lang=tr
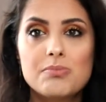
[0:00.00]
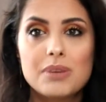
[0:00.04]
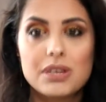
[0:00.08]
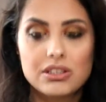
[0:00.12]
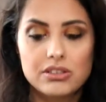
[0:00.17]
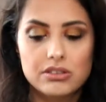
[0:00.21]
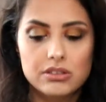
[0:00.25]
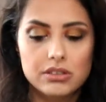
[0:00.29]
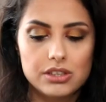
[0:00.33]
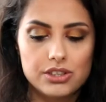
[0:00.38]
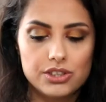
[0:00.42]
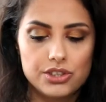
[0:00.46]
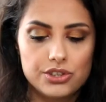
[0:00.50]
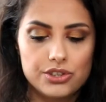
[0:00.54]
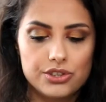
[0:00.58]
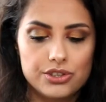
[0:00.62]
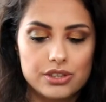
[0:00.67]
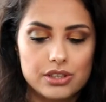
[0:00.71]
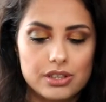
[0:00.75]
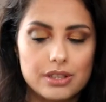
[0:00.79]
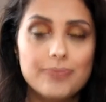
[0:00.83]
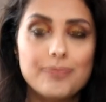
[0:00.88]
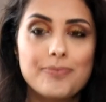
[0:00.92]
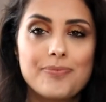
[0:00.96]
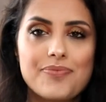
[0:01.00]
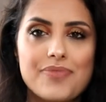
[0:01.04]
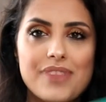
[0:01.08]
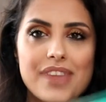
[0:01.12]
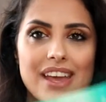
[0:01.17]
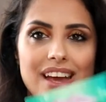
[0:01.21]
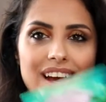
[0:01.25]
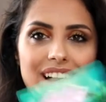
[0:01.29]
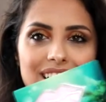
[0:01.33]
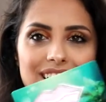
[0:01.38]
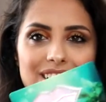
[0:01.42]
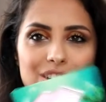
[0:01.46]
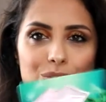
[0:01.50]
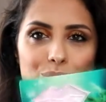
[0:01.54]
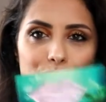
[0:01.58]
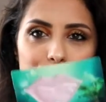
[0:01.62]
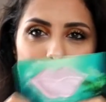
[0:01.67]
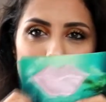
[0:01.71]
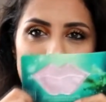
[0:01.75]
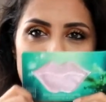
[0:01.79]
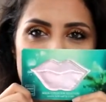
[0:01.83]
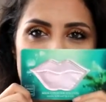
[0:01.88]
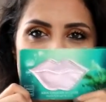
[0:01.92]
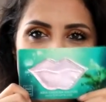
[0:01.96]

Ben şaşırdım. Dudak